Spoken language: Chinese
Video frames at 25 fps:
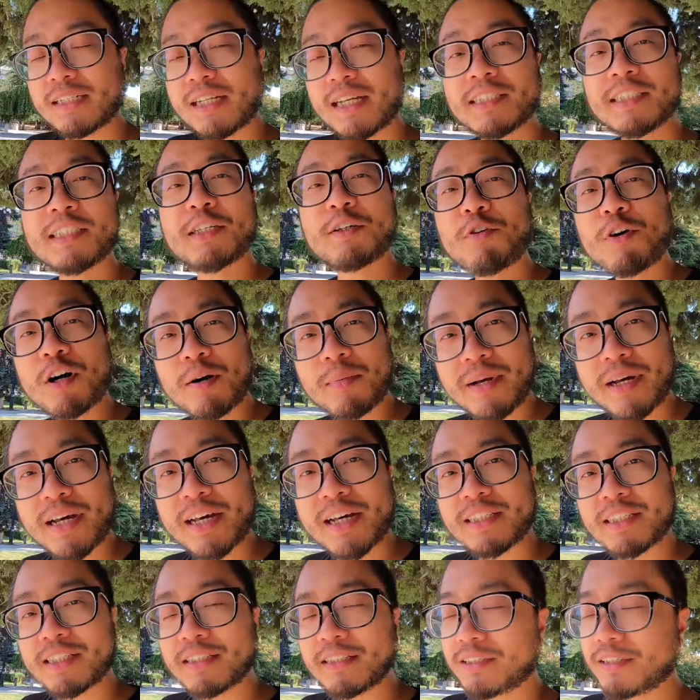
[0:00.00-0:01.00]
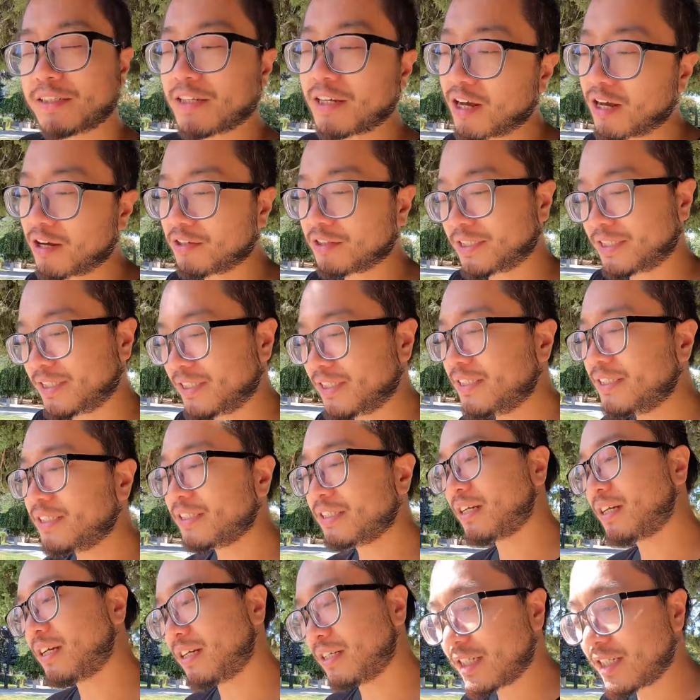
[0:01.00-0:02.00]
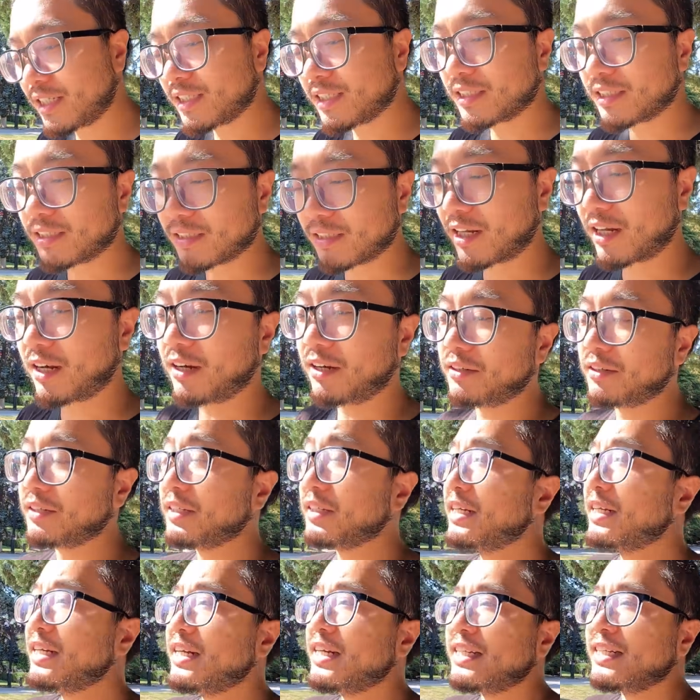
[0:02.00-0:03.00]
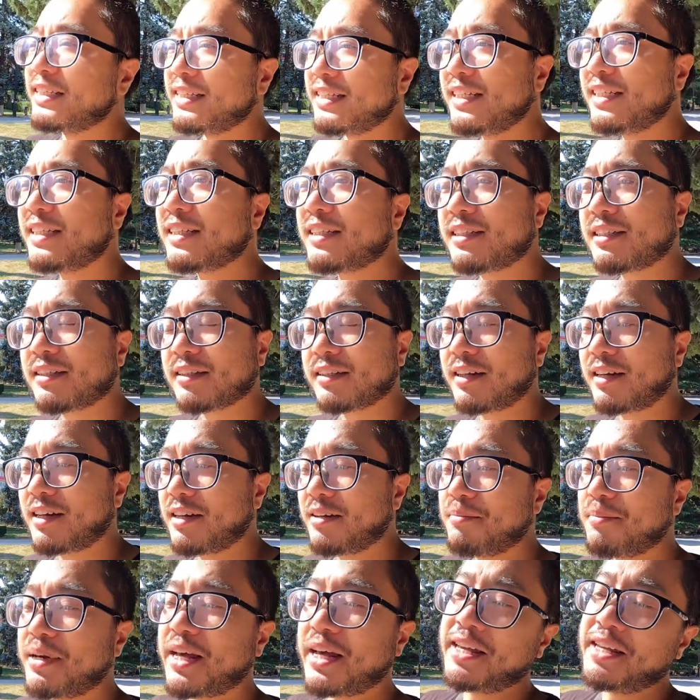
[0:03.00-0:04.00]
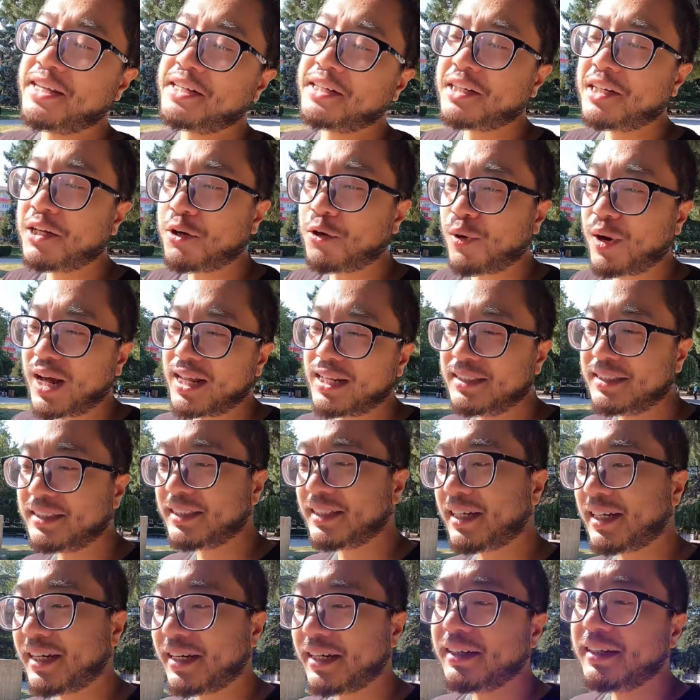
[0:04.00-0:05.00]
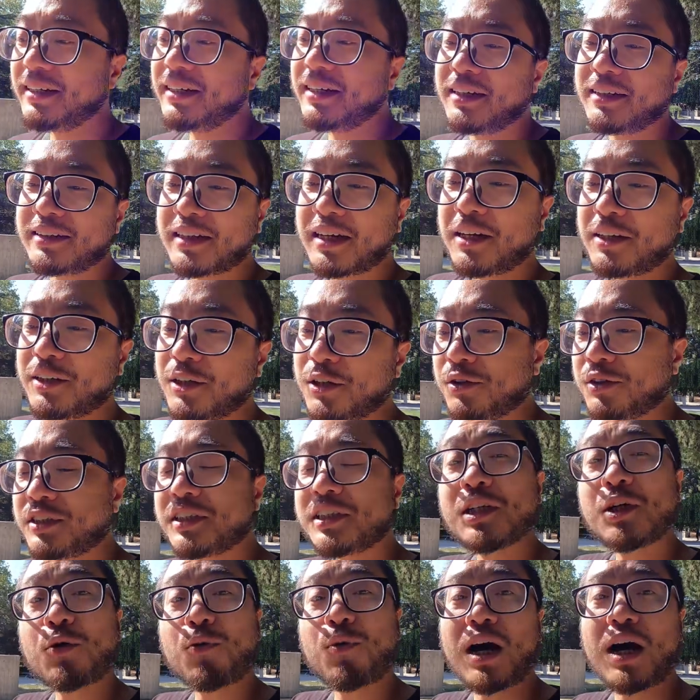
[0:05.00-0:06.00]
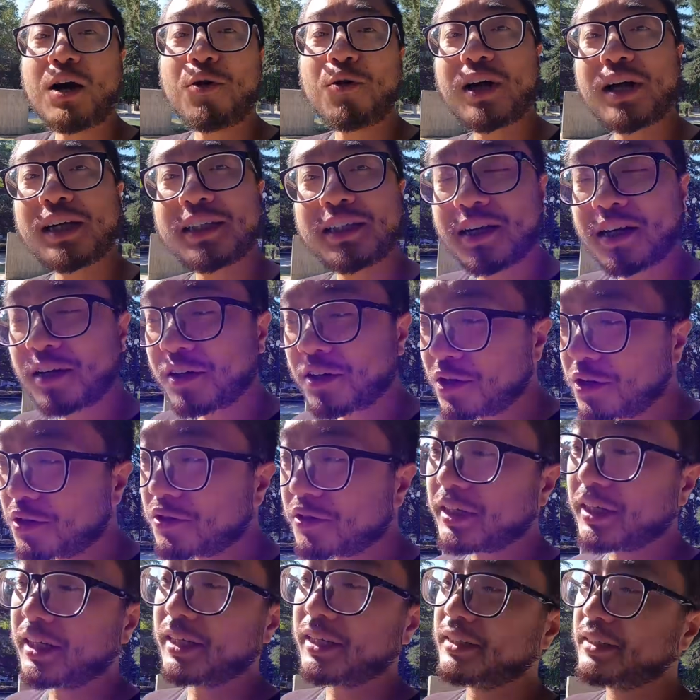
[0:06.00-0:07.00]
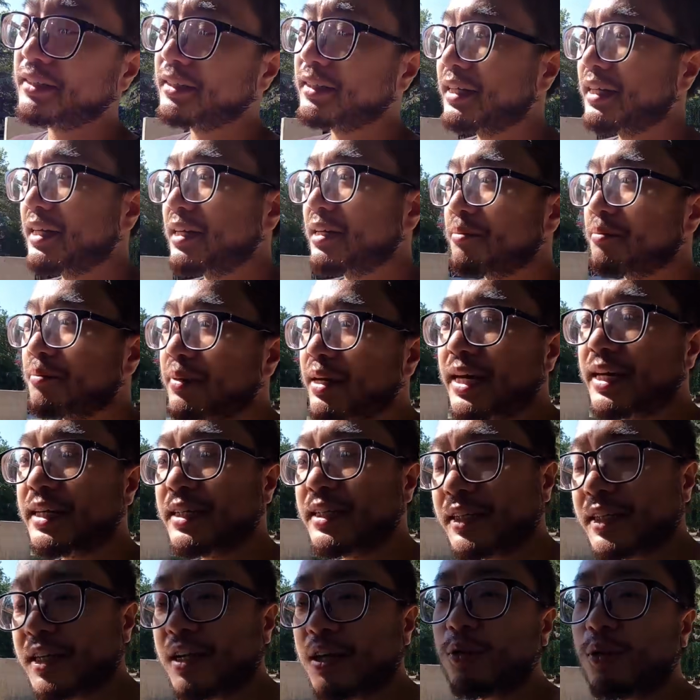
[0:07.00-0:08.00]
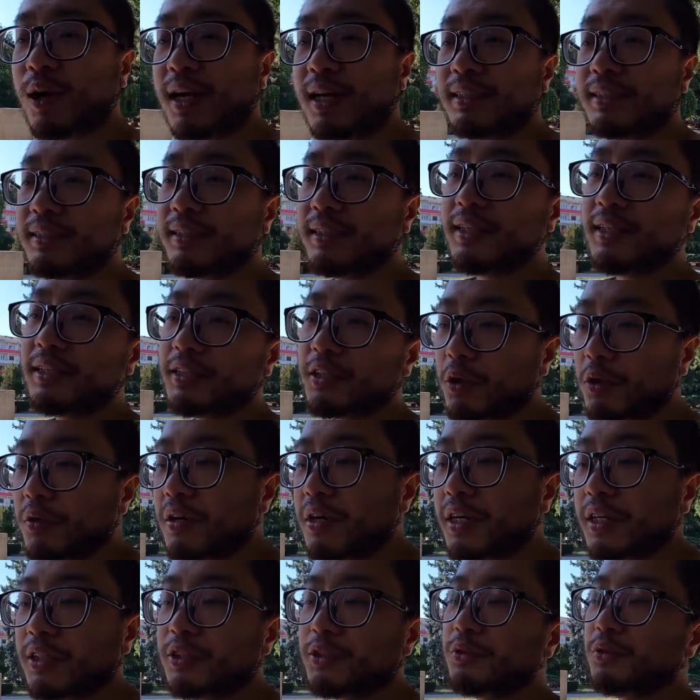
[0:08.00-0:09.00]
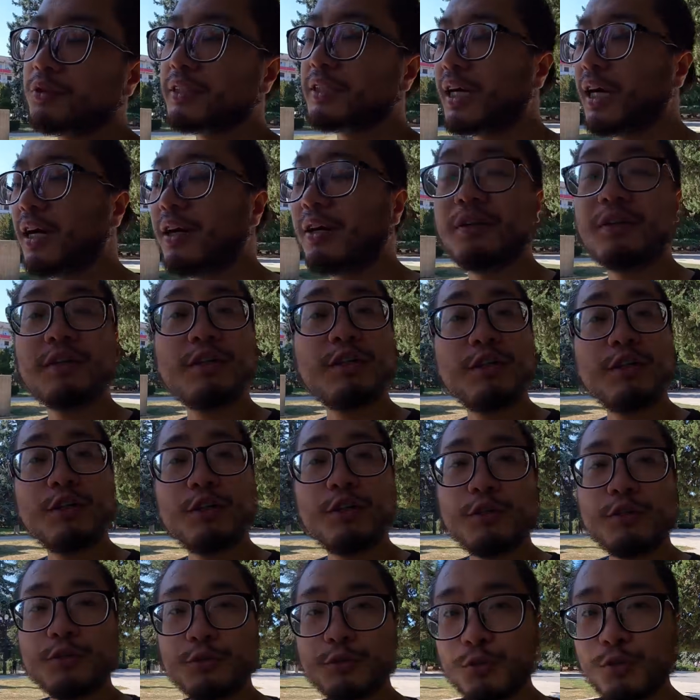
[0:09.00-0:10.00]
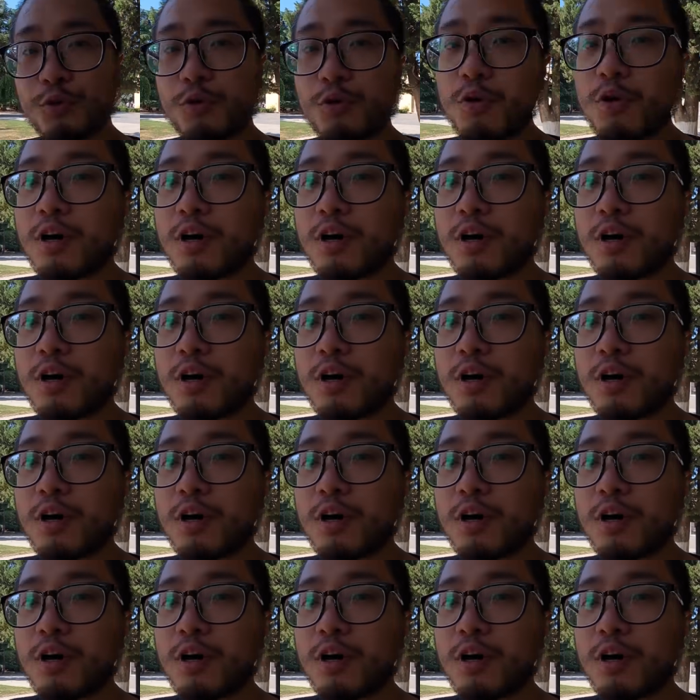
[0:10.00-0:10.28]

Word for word: 但是我们一定要清醒地认识到，历史的每一个环节，它都是环环相扣的，每一个环节都很重要。如